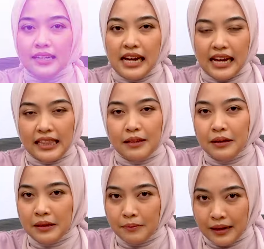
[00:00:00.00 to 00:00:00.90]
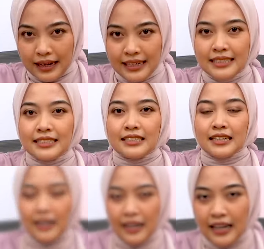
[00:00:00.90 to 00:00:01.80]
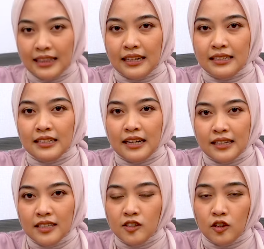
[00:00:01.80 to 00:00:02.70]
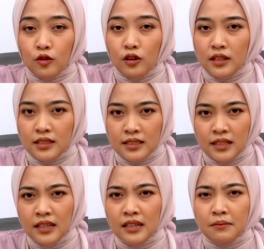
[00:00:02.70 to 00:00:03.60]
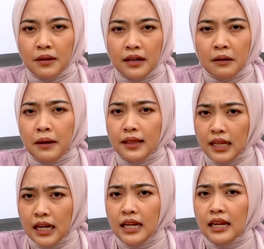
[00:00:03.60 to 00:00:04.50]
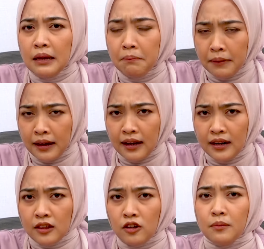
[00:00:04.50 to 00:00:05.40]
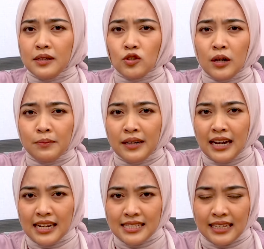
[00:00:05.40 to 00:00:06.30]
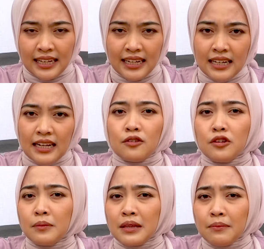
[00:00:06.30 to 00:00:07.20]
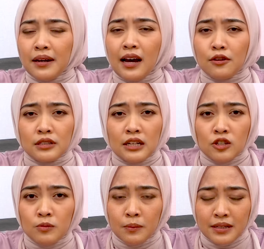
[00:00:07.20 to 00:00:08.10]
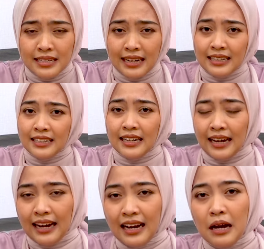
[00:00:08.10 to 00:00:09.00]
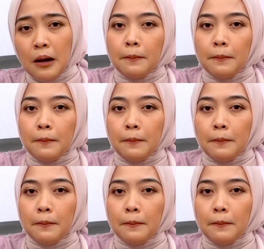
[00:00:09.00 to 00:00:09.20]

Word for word: Nah, teman-teman, jika terjadi suatu kondisi di mana mata kelilipan atau kemasukan benda asing, tentu teman-teman harus langsung membersihkannya ya.